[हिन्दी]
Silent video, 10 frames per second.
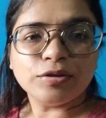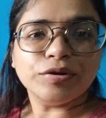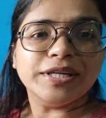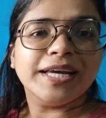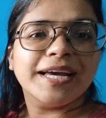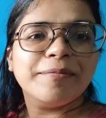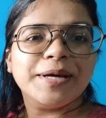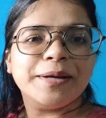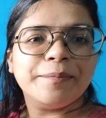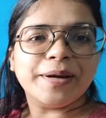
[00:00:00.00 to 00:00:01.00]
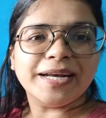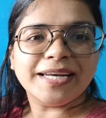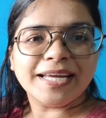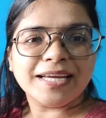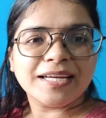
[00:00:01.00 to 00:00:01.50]
तो ये है मेरी
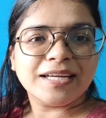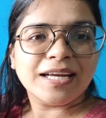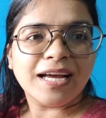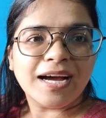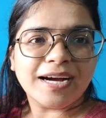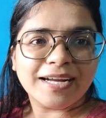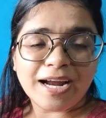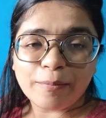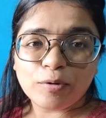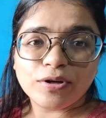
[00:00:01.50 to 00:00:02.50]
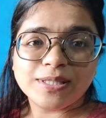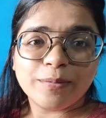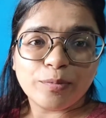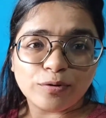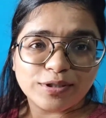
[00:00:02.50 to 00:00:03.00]
पेंटिंग अगर आपको
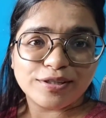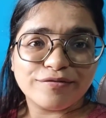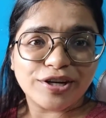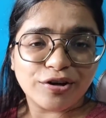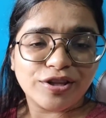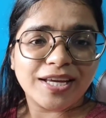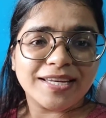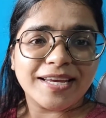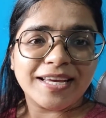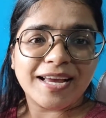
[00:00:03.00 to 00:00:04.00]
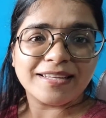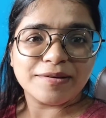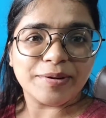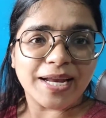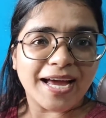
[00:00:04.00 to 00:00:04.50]
इसकी प्रोसेस वीडियो देखनी है कि
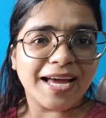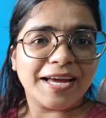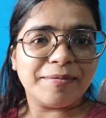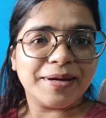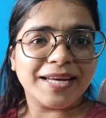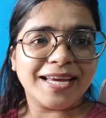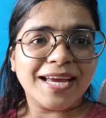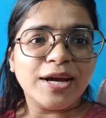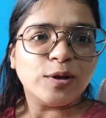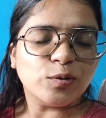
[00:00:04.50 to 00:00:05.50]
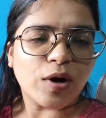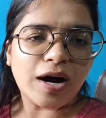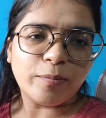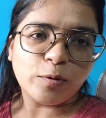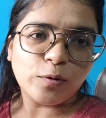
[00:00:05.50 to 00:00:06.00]
कैसे बनाया है मैंने तो
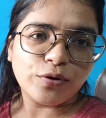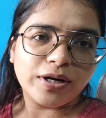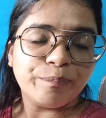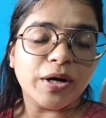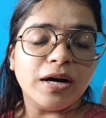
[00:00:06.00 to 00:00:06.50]
आप लोग